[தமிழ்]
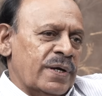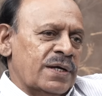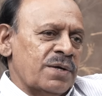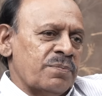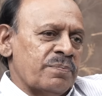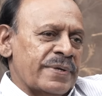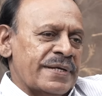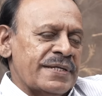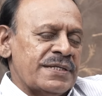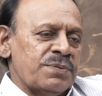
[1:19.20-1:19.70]

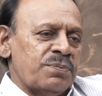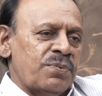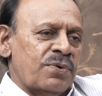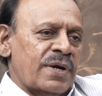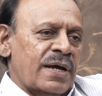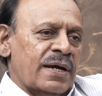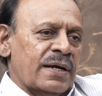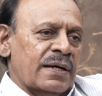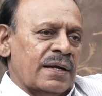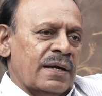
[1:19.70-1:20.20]
பக்கம் பிரிஞ்சு
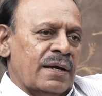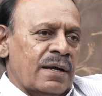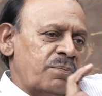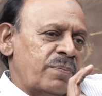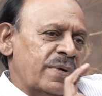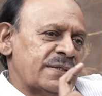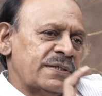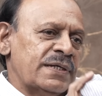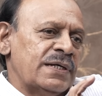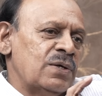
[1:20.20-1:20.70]
போனாங்கன்னா
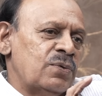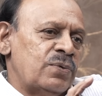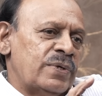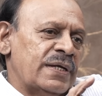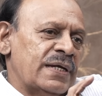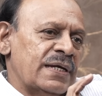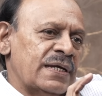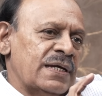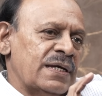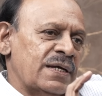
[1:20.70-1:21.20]

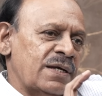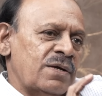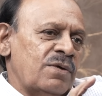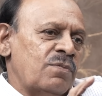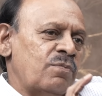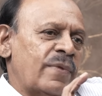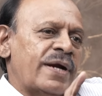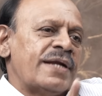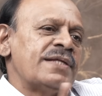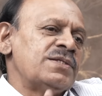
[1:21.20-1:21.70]
பசங்களுடைய
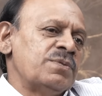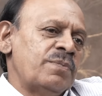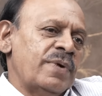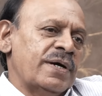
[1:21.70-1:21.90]
மனசு